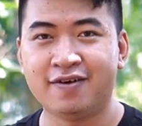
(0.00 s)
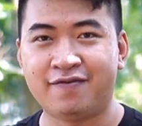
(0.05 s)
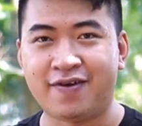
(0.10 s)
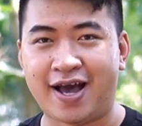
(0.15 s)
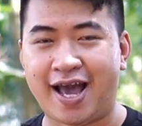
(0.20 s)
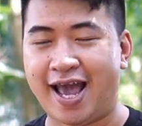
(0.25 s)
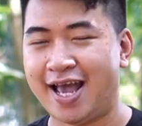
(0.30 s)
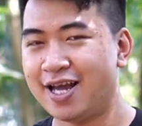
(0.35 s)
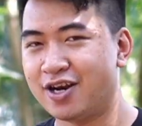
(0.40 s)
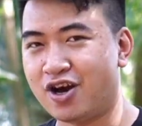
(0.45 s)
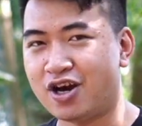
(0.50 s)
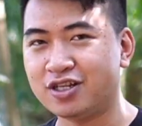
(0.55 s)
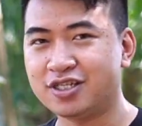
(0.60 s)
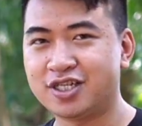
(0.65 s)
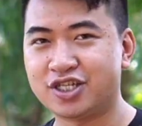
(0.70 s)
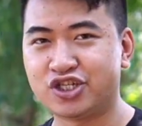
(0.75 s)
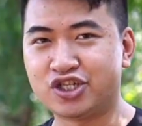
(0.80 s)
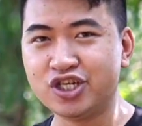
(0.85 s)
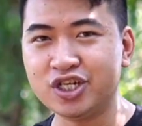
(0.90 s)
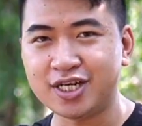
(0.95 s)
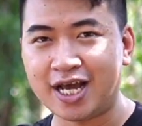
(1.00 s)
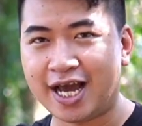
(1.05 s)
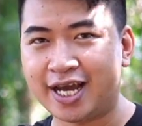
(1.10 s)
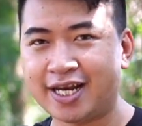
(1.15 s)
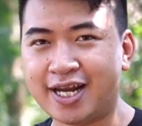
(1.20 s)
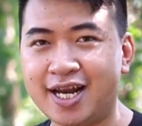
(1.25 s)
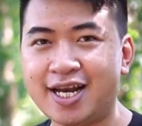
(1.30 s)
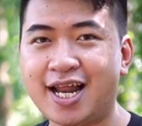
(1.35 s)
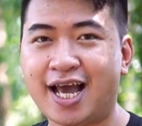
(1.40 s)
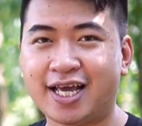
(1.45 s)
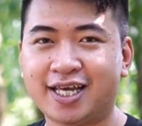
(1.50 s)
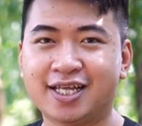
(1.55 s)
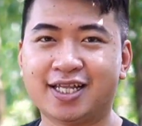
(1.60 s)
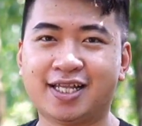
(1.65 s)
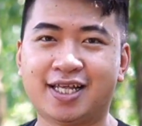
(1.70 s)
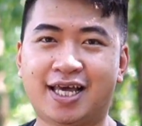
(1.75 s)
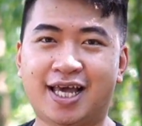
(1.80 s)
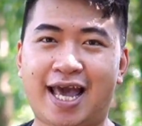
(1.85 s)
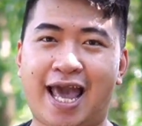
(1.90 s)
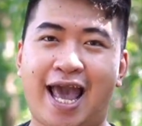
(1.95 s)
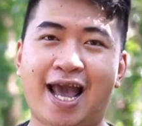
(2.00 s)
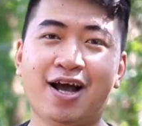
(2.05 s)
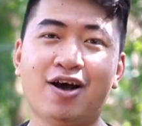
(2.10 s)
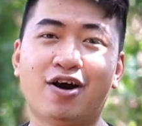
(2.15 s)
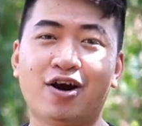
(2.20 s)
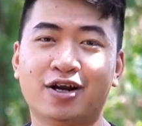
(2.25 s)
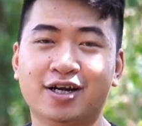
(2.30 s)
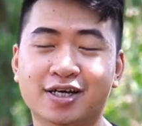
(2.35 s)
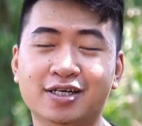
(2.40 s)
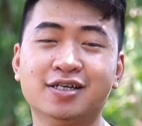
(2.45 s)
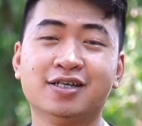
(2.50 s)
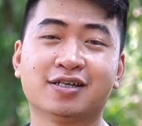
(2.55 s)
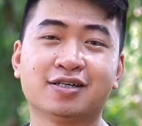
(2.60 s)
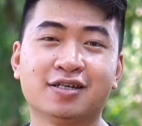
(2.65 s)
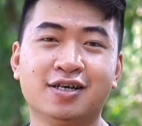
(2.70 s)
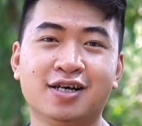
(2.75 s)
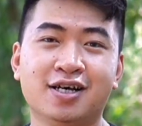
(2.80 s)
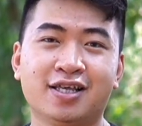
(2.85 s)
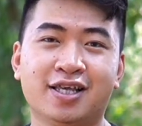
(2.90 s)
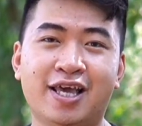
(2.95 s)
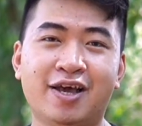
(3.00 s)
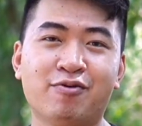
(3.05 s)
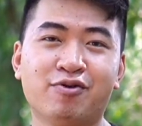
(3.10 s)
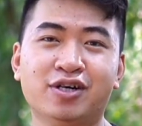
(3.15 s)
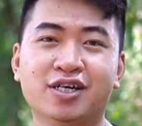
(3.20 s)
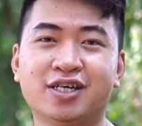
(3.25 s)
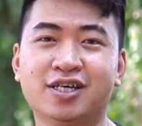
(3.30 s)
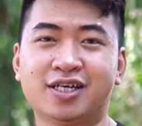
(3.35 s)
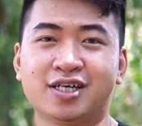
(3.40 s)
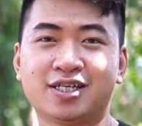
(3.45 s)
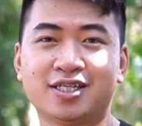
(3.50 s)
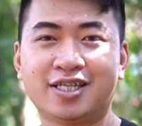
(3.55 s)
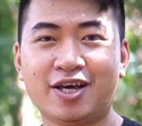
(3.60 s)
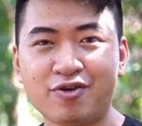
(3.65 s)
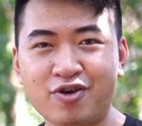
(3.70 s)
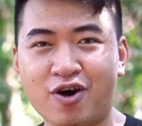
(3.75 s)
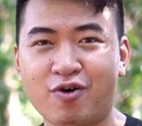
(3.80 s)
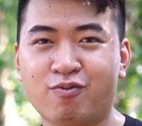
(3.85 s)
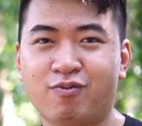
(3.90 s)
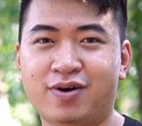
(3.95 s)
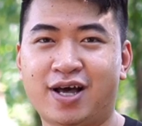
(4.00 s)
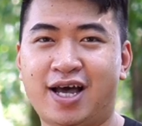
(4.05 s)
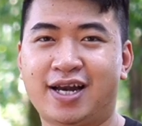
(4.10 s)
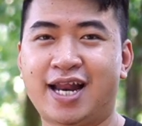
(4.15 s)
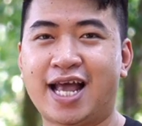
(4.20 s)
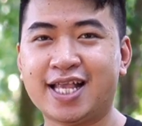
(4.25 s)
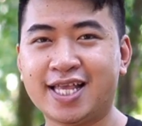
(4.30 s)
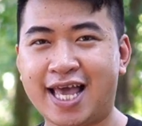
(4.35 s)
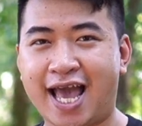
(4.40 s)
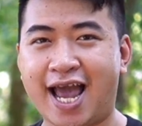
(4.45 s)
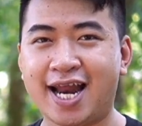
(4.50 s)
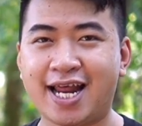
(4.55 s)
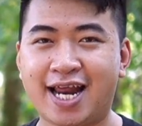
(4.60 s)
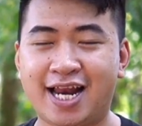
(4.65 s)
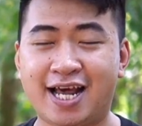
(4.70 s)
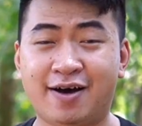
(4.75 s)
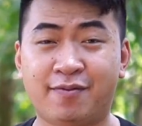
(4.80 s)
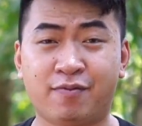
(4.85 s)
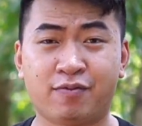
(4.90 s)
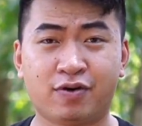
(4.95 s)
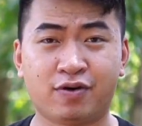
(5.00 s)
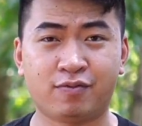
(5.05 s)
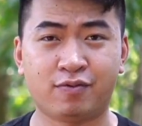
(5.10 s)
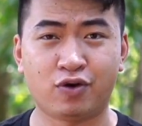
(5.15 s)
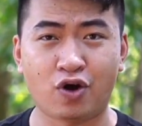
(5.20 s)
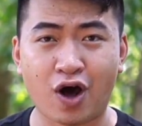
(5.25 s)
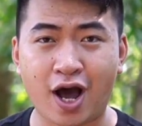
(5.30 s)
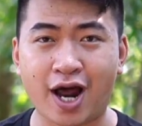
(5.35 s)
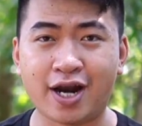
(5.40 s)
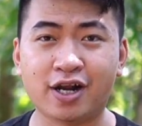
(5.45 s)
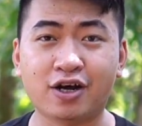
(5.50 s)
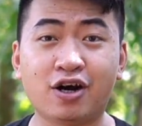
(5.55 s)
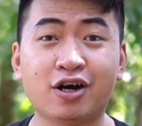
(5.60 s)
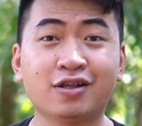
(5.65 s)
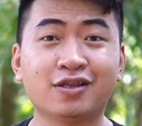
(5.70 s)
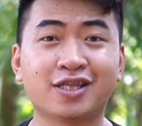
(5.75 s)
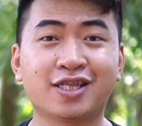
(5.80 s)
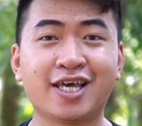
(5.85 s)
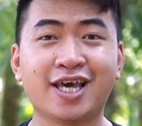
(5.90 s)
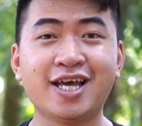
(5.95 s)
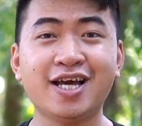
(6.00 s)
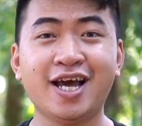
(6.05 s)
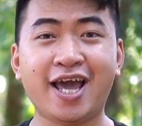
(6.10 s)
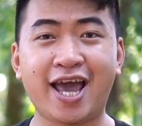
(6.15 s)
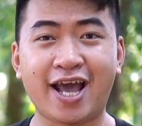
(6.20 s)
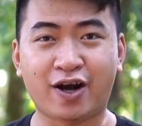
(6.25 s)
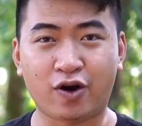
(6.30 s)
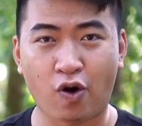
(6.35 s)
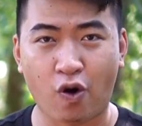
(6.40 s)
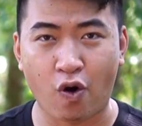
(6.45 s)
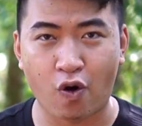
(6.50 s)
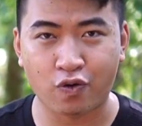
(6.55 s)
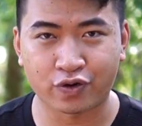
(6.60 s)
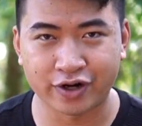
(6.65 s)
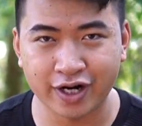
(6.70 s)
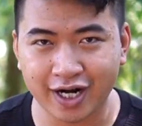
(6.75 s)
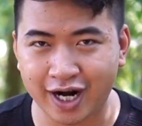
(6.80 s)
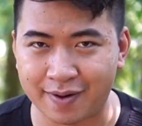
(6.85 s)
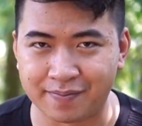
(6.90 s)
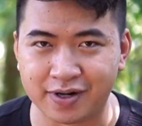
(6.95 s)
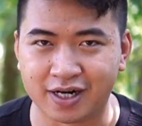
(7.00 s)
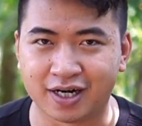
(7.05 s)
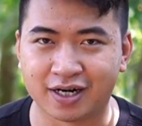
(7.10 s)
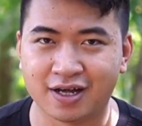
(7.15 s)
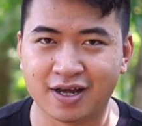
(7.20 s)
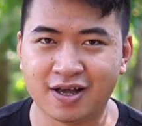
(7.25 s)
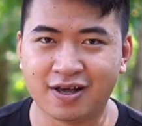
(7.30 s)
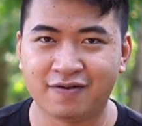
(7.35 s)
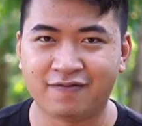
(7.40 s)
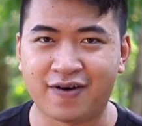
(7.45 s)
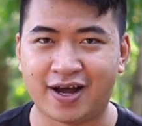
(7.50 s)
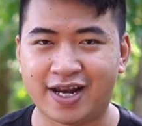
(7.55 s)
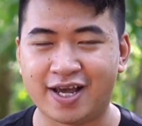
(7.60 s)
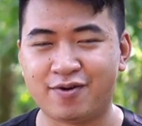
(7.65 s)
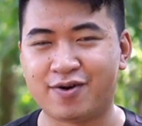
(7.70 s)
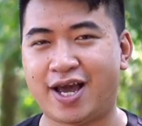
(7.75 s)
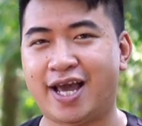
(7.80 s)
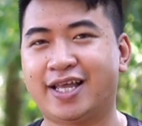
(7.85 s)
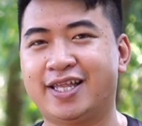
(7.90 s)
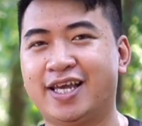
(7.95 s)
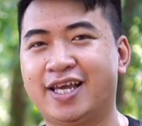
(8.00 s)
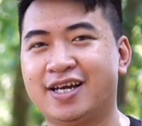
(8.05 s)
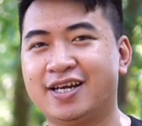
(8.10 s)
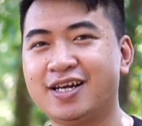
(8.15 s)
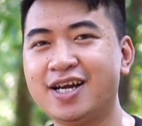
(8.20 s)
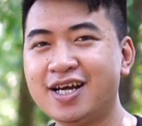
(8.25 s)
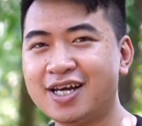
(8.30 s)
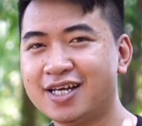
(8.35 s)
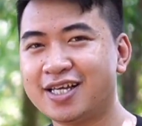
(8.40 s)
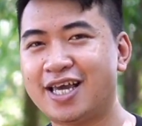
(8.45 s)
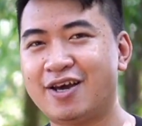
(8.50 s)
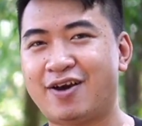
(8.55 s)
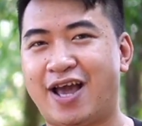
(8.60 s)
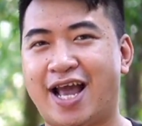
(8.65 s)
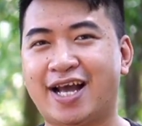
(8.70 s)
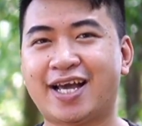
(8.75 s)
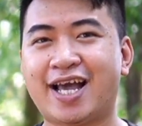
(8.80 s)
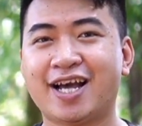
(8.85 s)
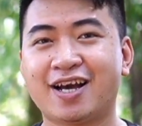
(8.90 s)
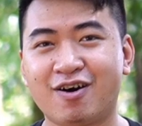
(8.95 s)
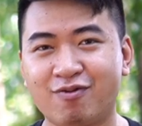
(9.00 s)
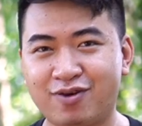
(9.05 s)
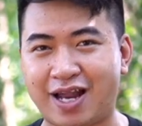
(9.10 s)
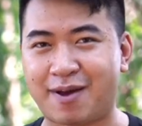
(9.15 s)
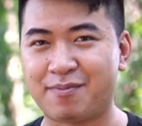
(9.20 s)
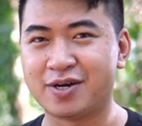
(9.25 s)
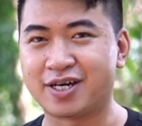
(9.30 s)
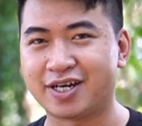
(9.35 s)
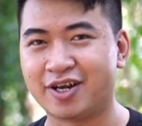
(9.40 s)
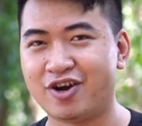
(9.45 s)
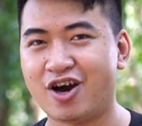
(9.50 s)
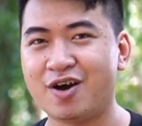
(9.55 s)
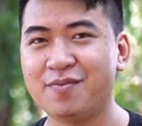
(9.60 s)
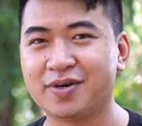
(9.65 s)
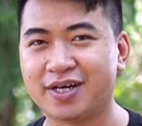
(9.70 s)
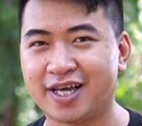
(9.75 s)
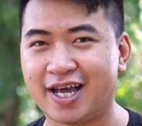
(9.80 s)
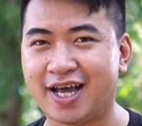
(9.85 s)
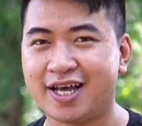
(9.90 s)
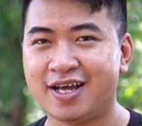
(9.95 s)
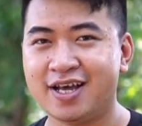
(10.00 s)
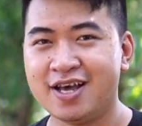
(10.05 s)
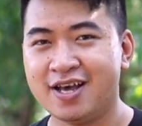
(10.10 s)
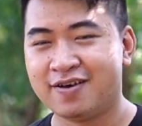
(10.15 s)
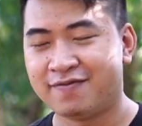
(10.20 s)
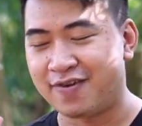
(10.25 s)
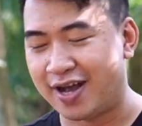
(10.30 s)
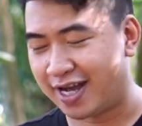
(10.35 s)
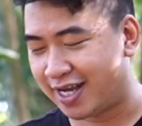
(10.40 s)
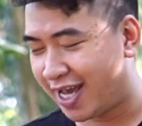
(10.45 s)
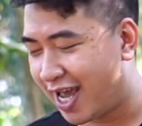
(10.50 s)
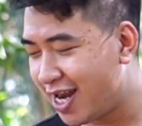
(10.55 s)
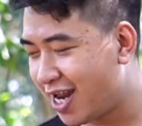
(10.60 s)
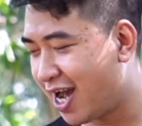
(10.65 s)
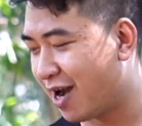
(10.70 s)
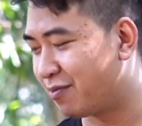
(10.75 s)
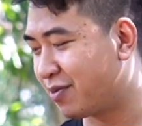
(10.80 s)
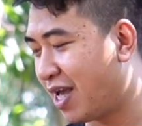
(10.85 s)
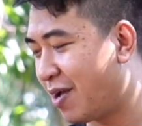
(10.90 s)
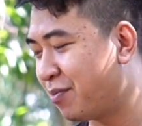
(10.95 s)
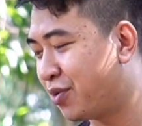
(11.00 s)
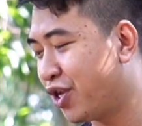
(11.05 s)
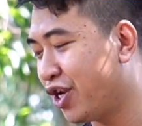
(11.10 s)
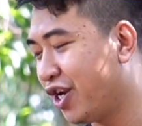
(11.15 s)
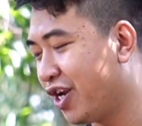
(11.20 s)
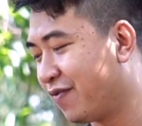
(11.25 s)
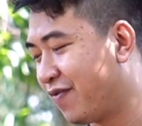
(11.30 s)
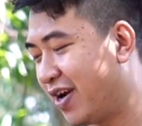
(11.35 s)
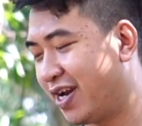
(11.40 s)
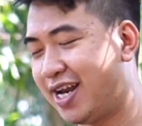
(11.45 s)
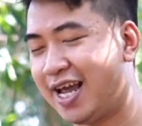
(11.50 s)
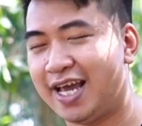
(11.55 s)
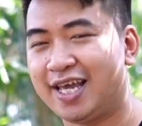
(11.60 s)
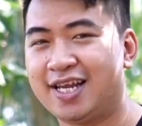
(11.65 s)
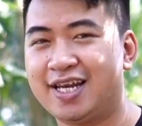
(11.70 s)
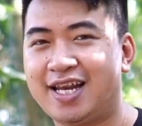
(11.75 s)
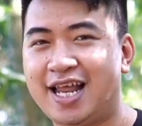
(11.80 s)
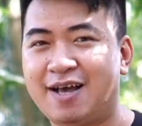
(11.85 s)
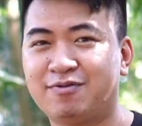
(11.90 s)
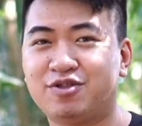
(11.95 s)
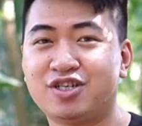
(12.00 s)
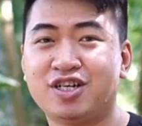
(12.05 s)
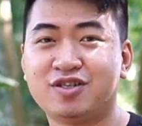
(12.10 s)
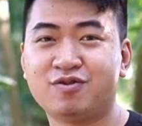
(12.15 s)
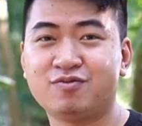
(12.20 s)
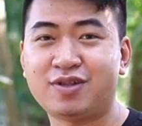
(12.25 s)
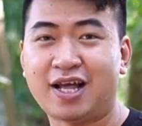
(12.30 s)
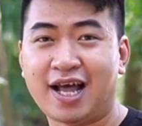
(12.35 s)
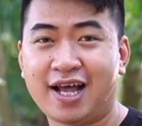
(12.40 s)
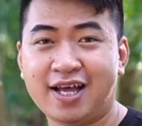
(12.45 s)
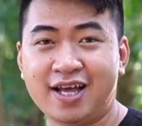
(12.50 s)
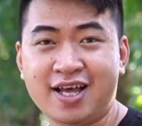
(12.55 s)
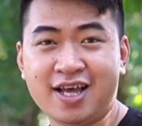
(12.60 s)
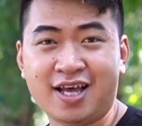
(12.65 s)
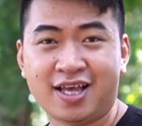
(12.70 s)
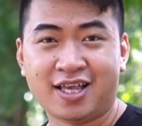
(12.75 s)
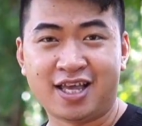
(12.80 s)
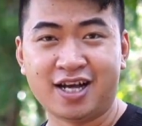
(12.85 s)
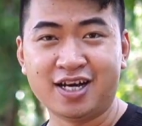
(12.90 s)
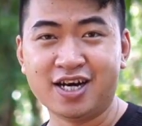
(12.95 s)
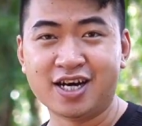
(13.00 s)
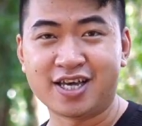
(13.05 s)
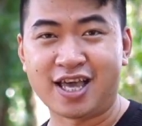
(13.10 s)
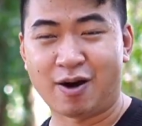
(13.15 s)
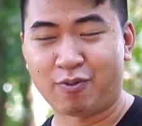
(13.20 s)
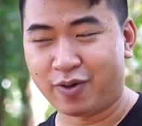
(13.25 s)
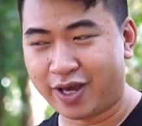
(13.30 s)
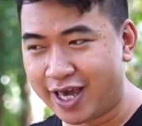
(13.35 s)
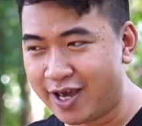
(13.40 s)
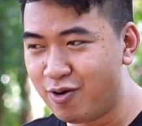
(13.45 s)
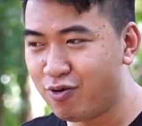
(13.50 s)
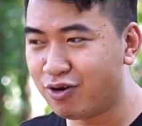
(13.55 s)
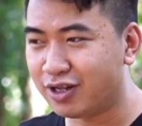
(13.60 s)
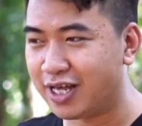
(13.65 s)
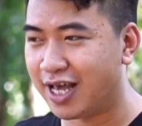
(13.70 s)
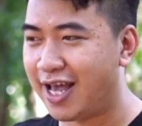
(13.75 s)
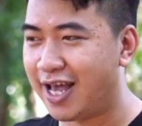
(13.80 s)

và hãng nó thì trước đây đến nay thì hãng họ đã được nhiều người tiêu dùng à, đánh giá đây là loa nó có tiếng eco rất là mượt và điều này thì rất nhiều hãng khác không làm được điều đó mọi người ha và kết hợp thêm tiếng reverb này làm cho chúng ta những người giọng yếu có